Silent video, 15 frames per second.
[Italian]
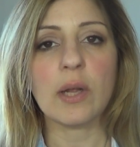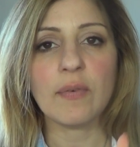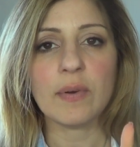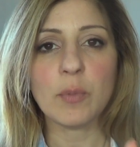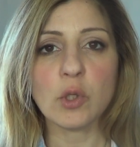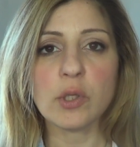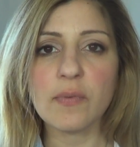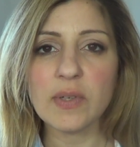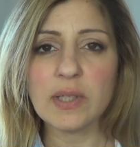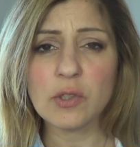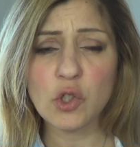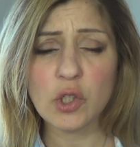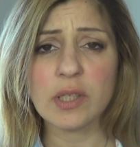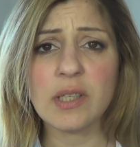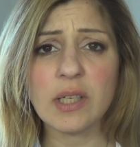la famosa
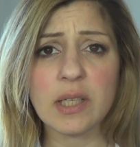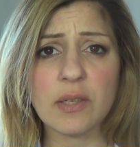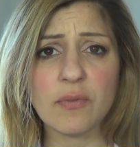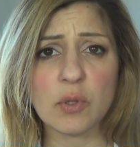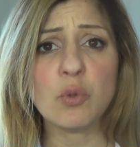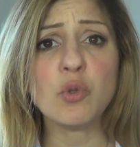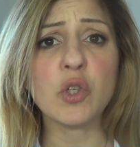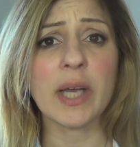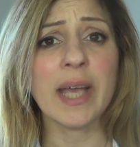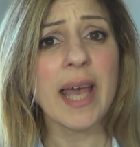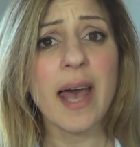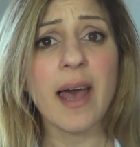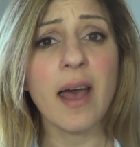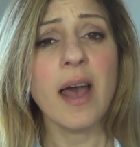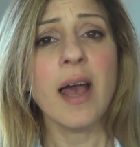cinesina di fiducia
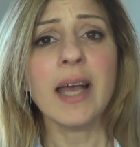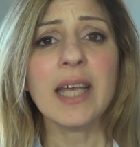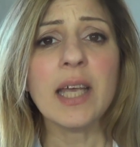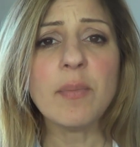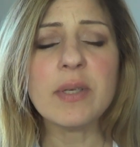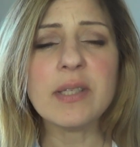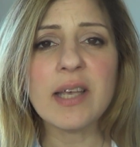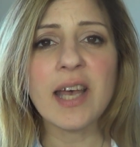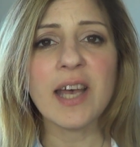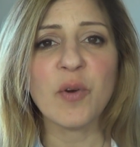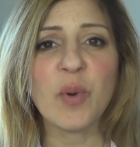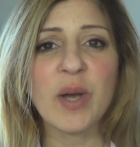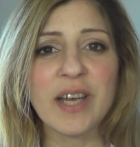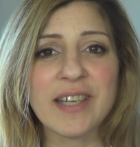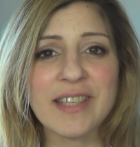che chi mi
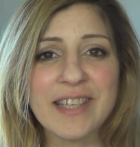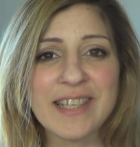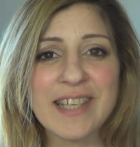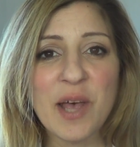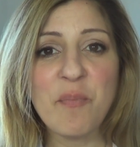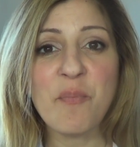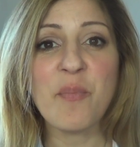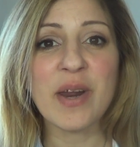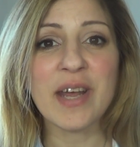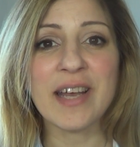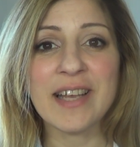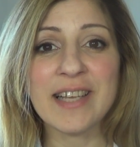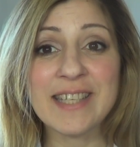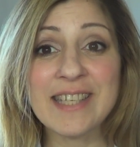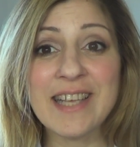segue da
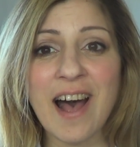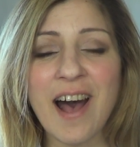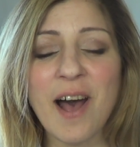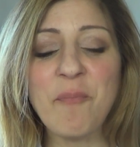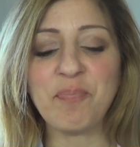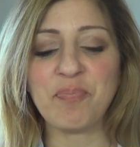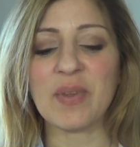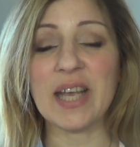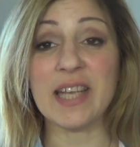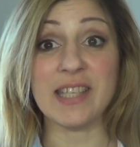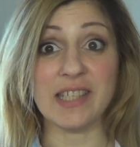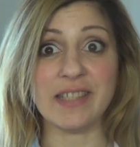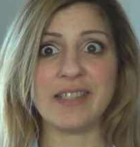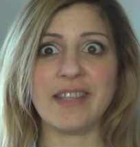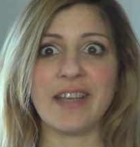sempre sa
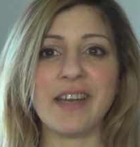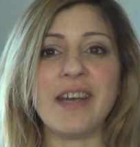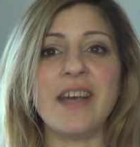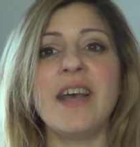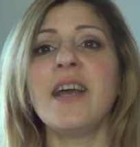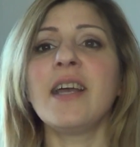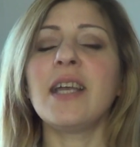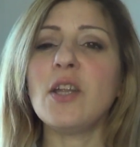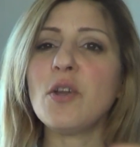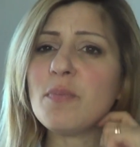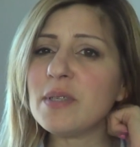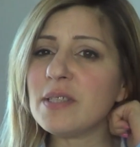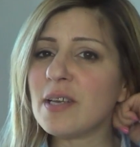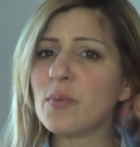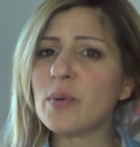esistere chi non
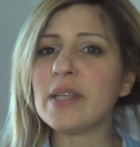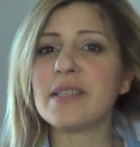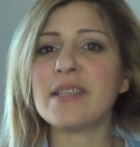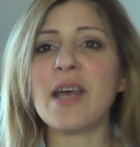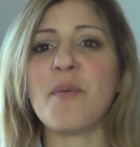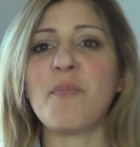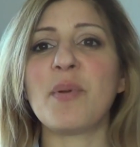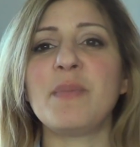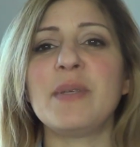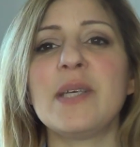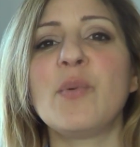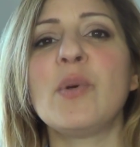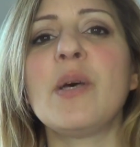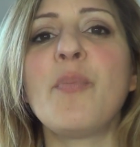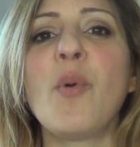mi segue da sempre mi
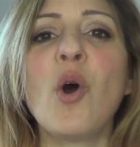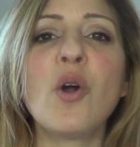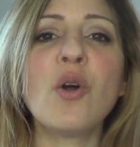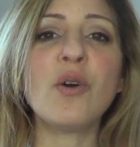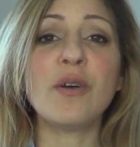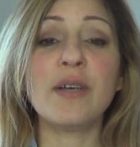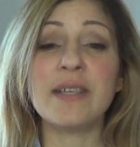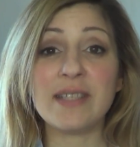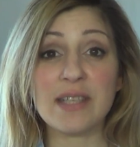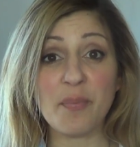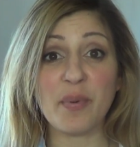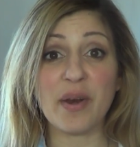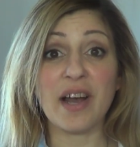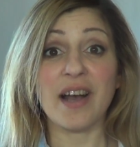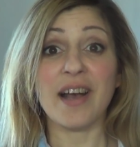segue da poco
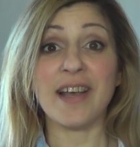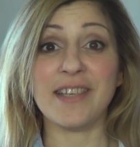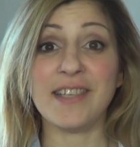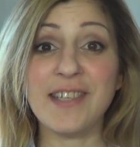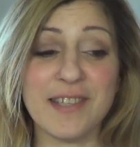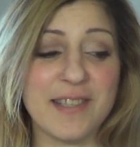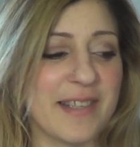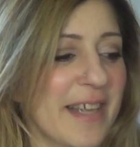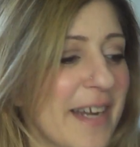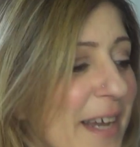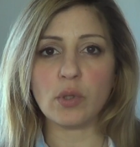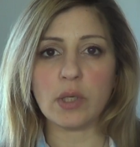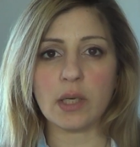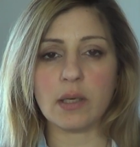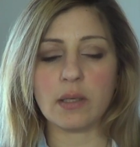saprà esistere
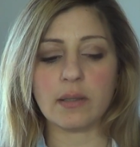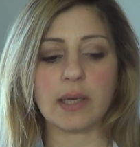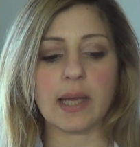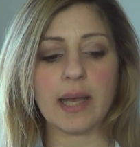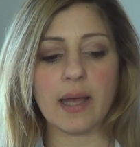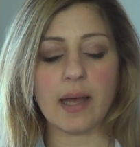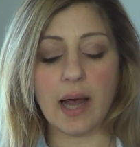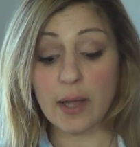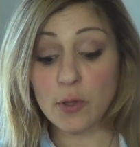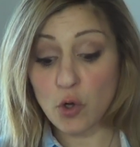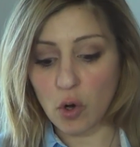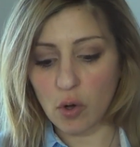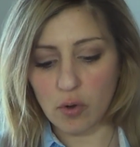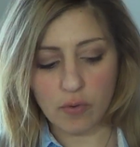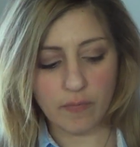boutique che
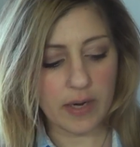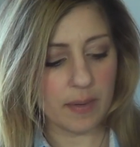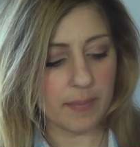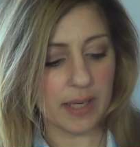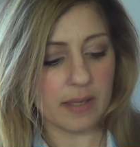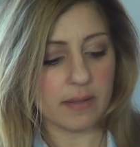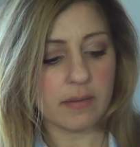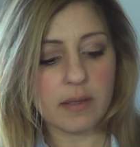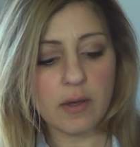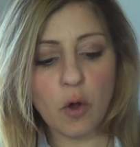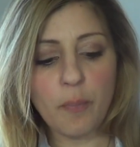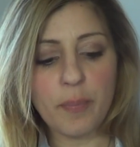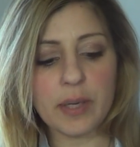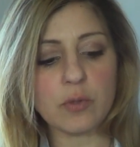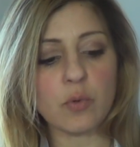adoro veramente
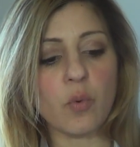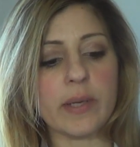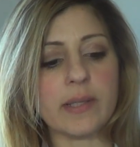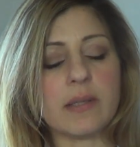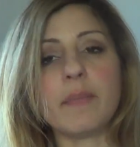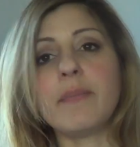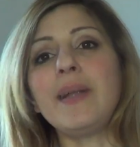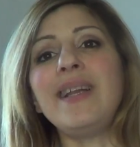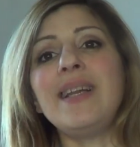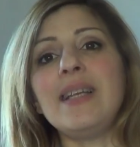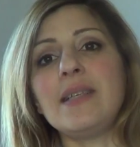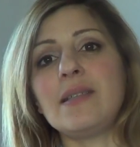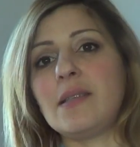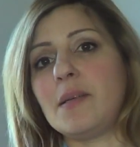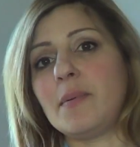ho preso questa
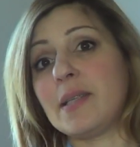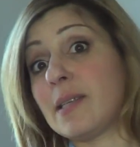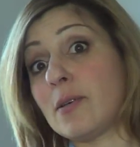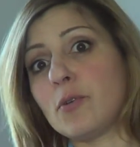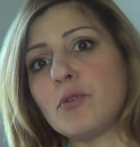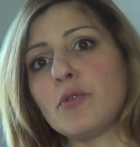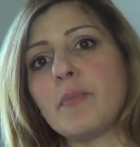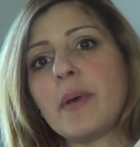bellissima secondo